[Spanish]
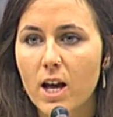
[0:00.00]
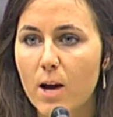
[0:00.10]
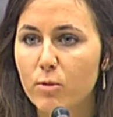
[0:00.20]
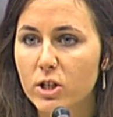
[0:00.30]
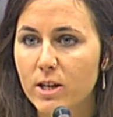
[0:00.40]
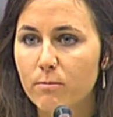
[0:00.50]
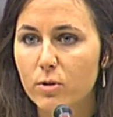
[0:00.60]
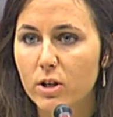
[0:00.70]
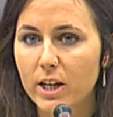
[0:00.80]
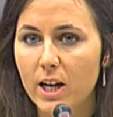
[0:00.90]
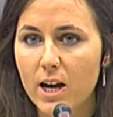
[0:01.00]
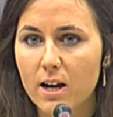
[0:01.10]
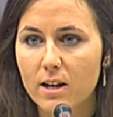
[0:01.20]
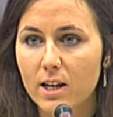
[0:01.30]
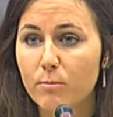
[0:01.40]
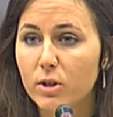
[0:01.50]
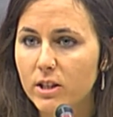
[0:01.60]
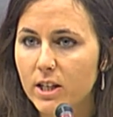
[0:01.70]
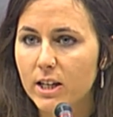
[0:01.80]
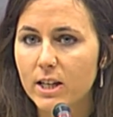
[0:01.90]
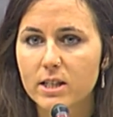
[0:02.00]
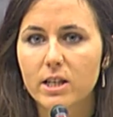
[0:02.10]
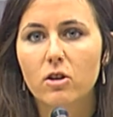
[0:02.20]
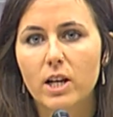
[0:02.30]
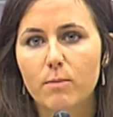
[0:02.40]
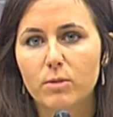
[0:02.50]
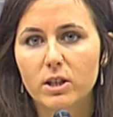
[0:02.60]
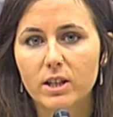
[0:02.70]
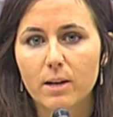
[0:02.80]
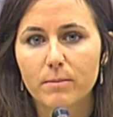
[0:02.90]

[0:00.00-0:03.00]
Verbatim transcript: apuestan porque que la, política de asilo y la política